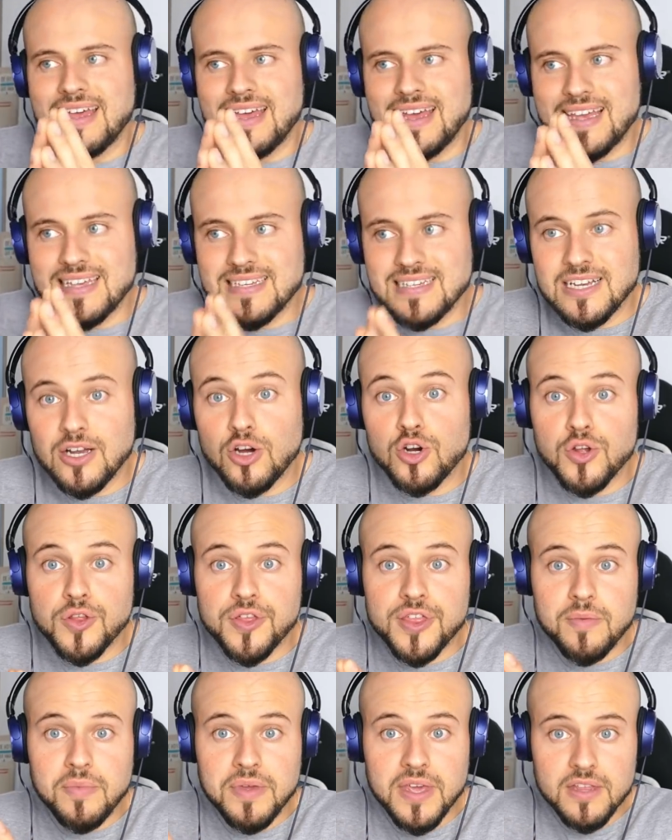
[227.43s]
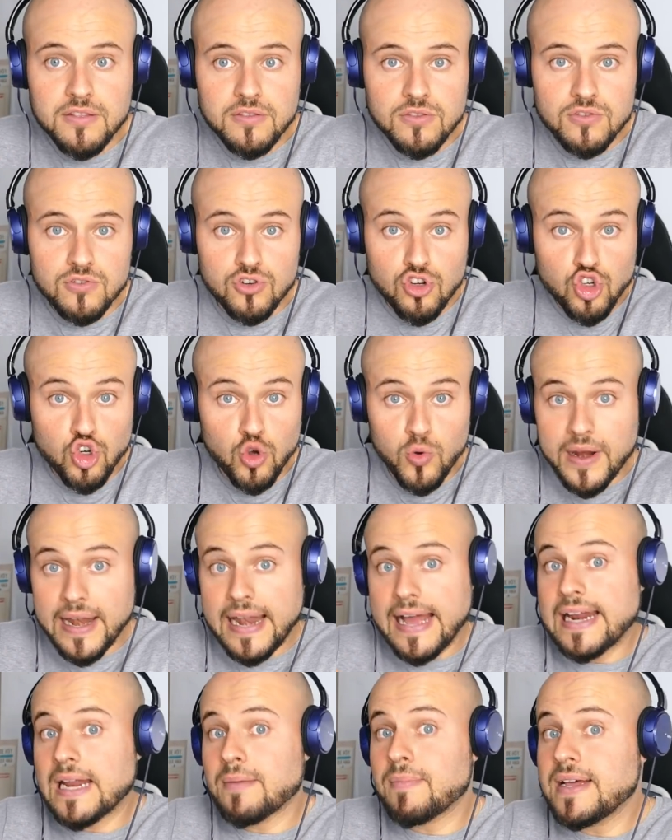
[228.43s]
ese conocimiento sobre
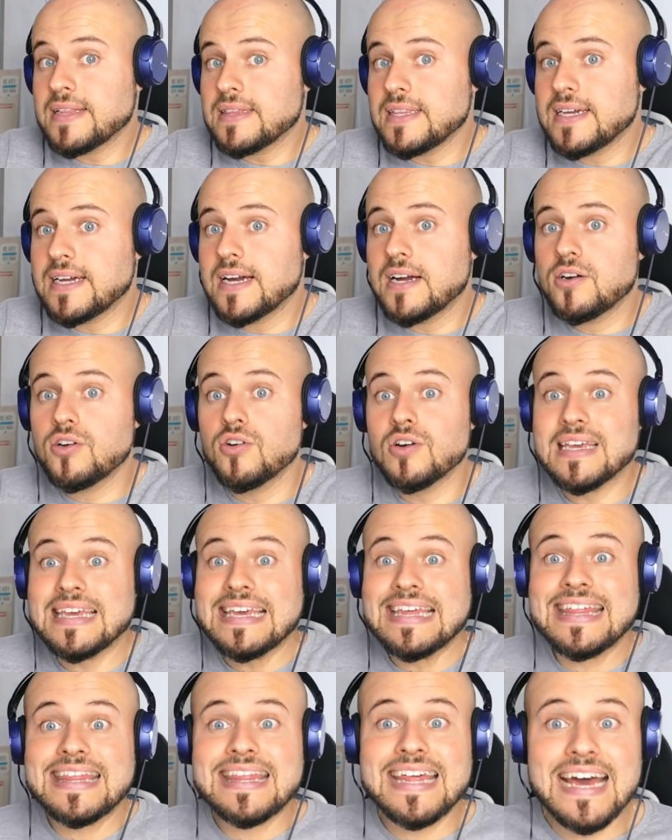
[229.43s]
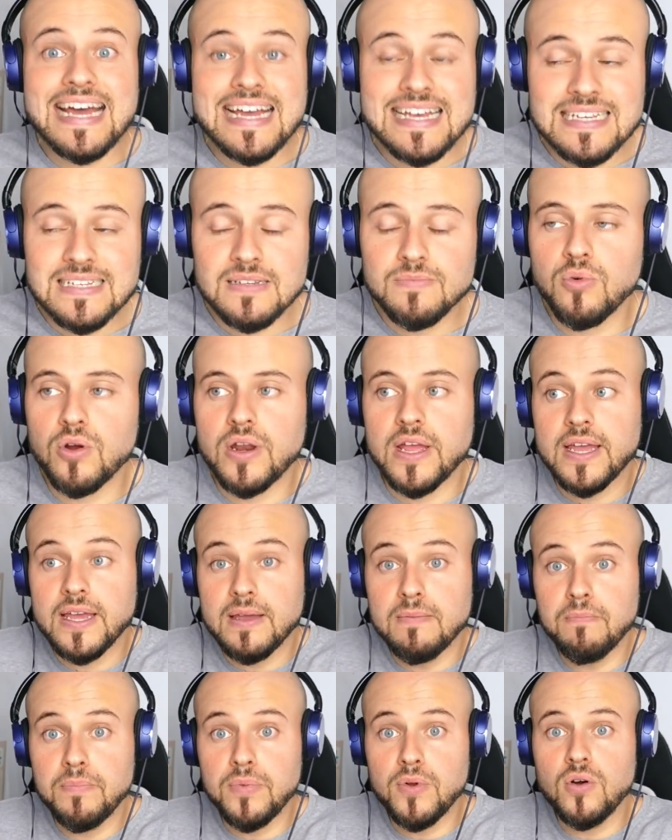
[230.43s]
la gramática con quizás, por
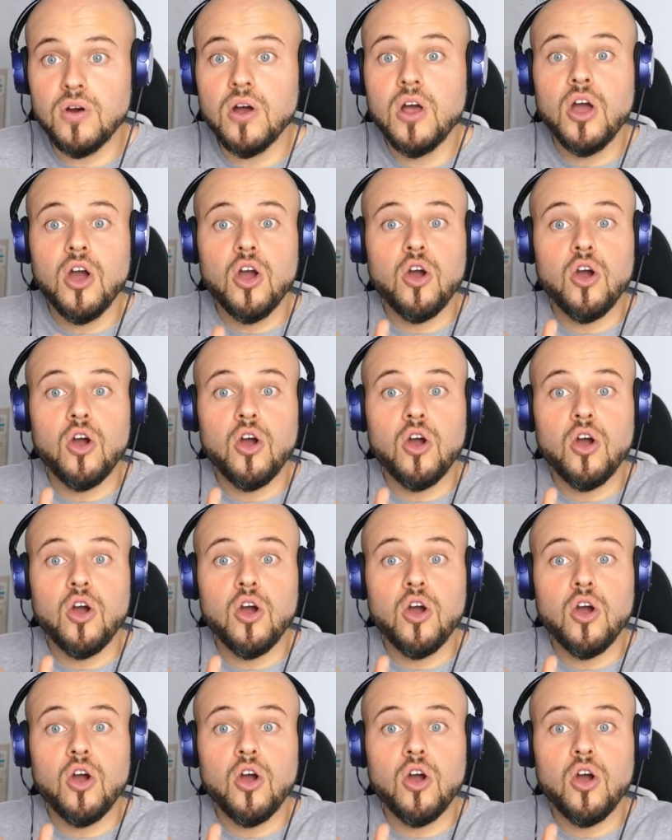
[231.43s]
ejemplo,